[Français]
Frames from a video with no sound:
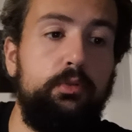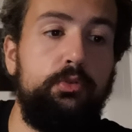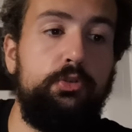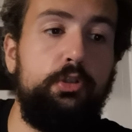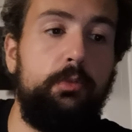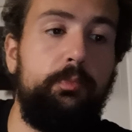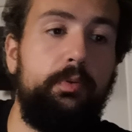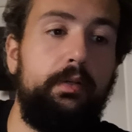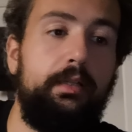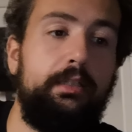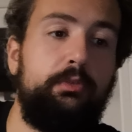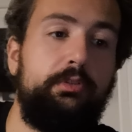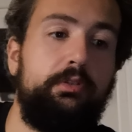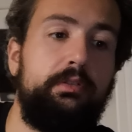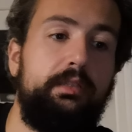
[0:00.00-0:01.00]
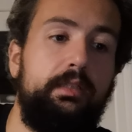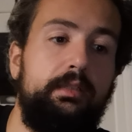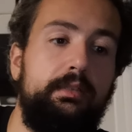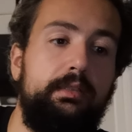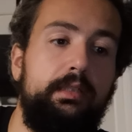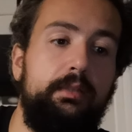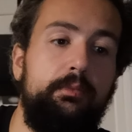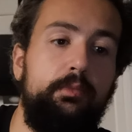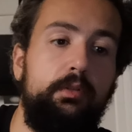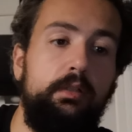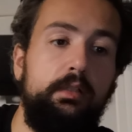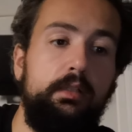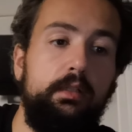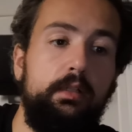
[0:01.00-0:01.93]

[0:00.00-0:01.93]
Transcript: Diop à la 75e.